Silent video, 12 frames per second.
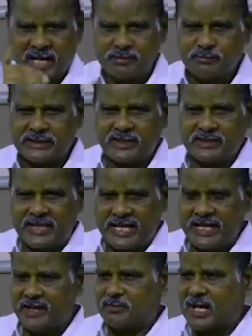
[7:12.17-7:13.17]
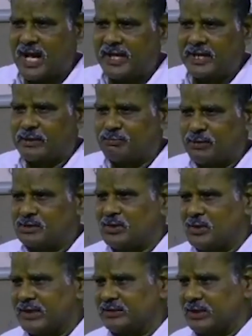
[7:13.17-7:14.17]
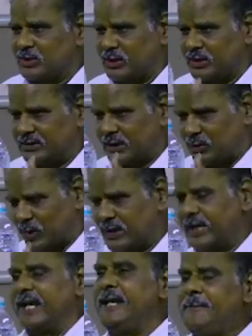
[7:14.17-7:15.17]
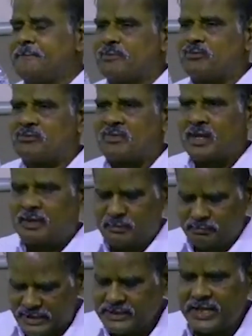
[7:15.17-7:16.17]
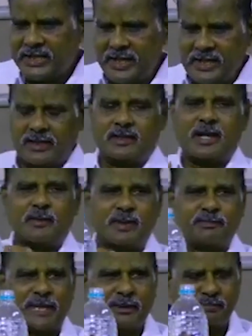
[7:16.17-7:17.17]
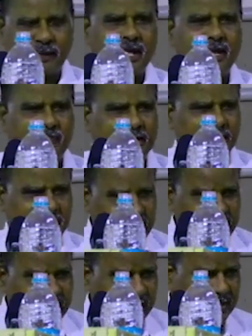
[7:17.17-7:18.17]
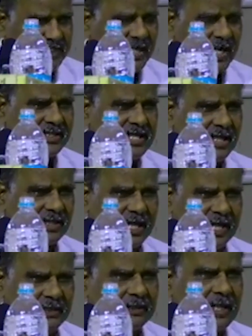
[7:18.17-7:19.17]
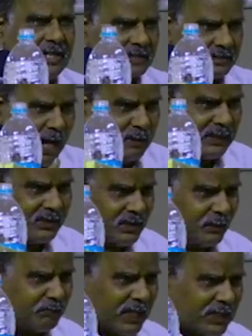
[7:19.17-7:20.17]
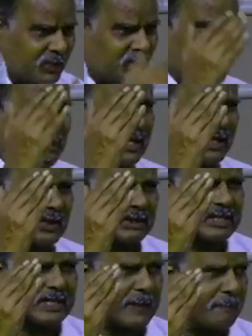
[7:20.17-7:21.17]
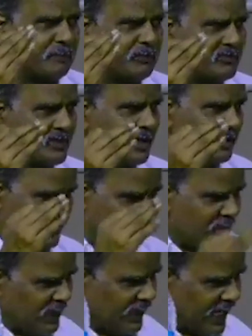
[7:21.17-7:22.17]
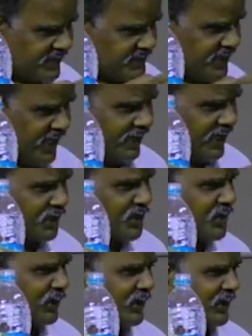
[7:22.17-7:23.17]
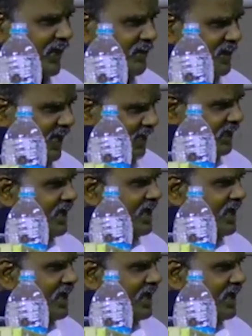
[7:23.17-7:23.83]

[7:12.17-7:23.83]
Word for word: என்பது டி எம் நாயர் போட்டு வகுத்து கொடுத்த கொள்கை பின்னாடி நம்ம படிப்படியாக வரும் நீதி கட்சி ஆட்சியில்தான் தமிழுக்கு பல உரிமைகள் வந்தன தமிழ் லெக்சிகன் என்று சொல்லுகிறோமே